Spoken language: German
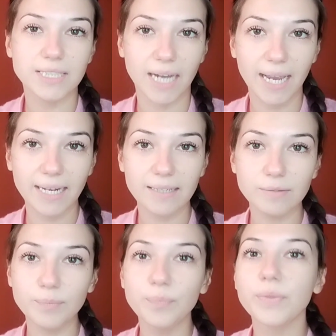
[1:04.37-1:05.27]
Teilen.
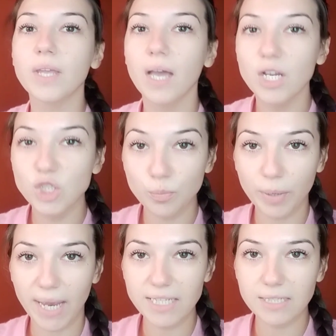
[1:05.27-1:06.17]

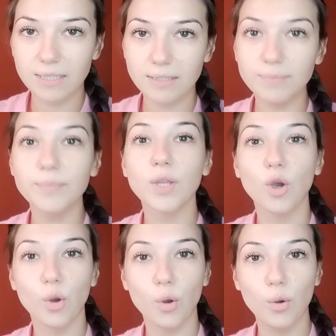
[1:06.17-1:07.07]
Sprechen,
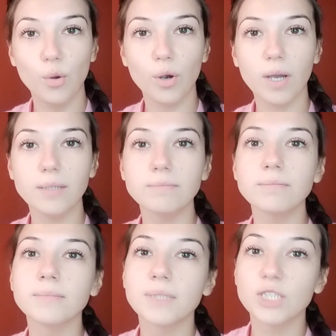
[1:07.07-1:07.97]
hören,
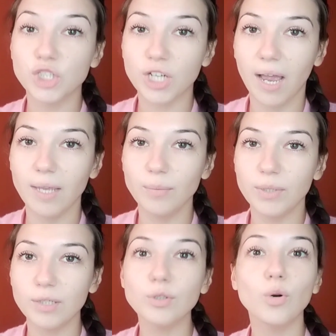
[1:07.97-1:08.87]
schreiben
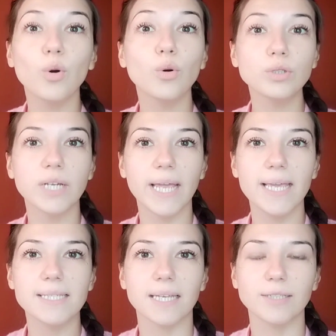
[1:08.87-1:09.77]
und
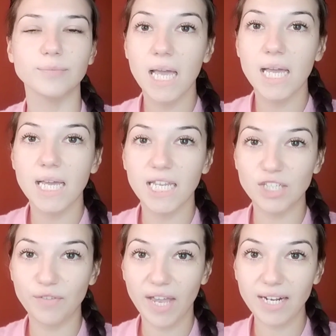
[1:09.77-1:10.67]
lesen.
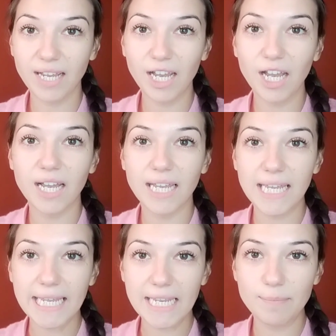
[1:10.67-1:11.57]
Ich werde
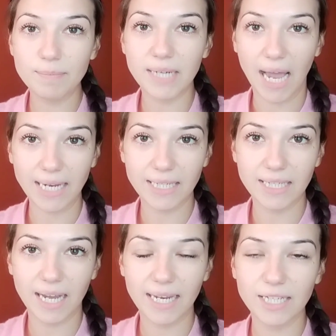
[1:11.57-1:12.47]
im
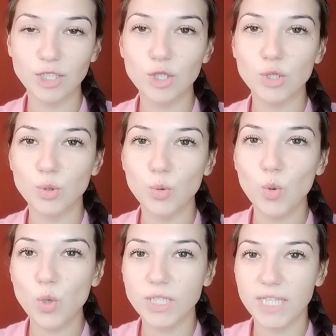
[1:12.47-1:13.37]
Nachhinein
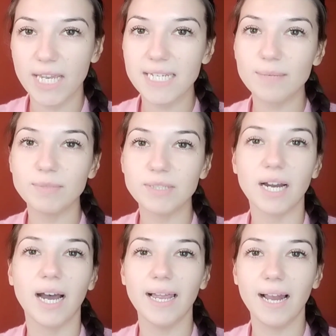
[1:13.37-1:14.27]
zu jedem
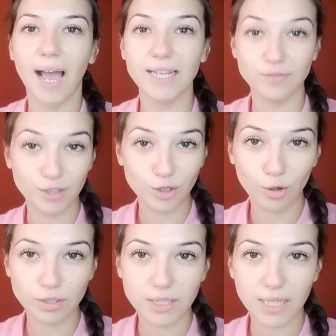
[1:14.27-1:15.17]
Teil ein
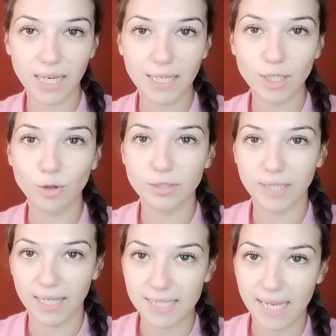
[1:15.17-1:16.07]
Video drehen und
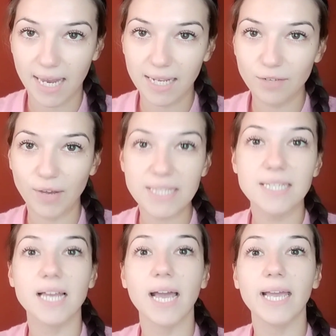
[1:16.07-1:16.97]
erzählen, was
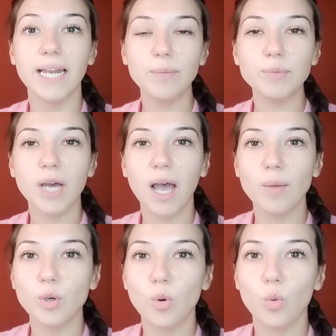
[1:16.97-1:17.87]
ich da erlebt
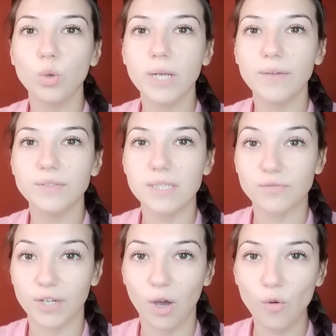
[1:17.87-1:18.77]
habe oder wie es
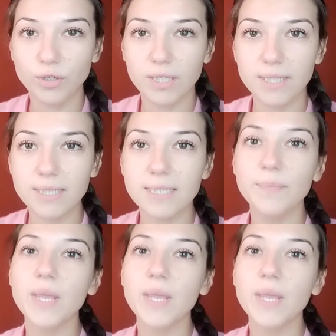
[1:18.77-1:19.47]
verlaufen ist.